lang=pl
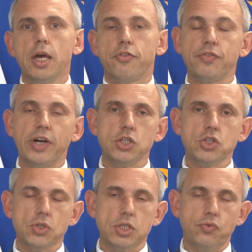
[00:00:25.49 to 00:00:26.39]
W
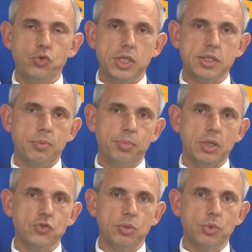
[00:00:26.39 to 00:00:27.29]

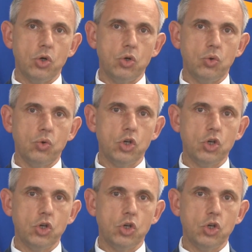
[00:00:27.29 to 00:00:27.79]
2021 roku